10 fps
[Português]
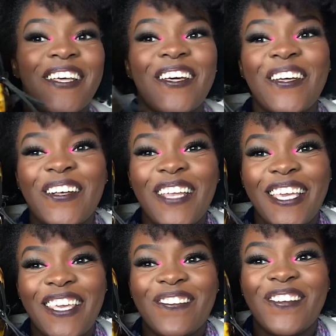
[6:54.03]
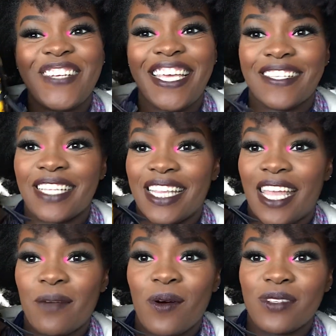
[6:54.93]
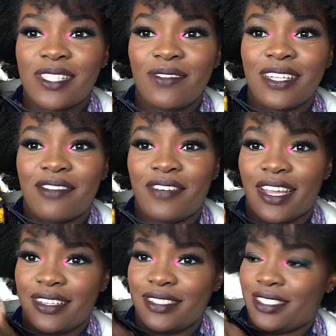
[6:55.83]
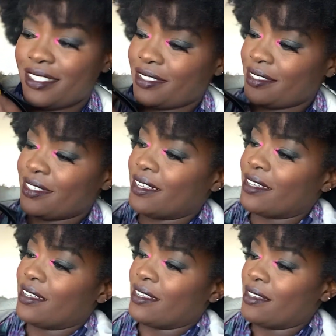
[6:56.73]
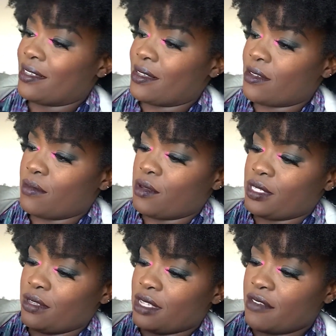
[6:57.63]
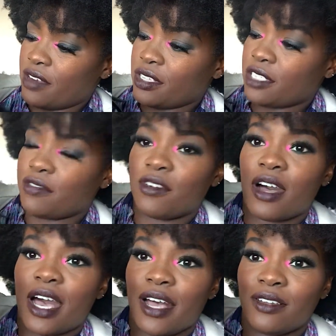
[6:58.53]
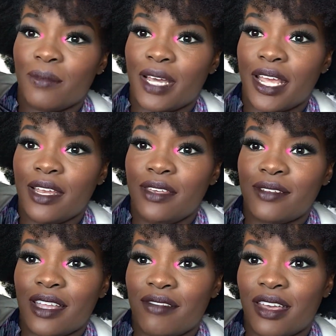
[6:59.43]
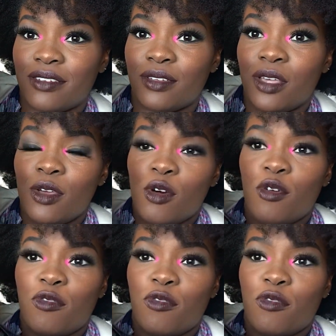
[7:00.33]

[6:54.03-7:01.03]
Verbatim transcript: Olha que bonito. Ainda tem o bolsinho da frente. O bolsinho da frente forrado, amarelinho, tá vendo? O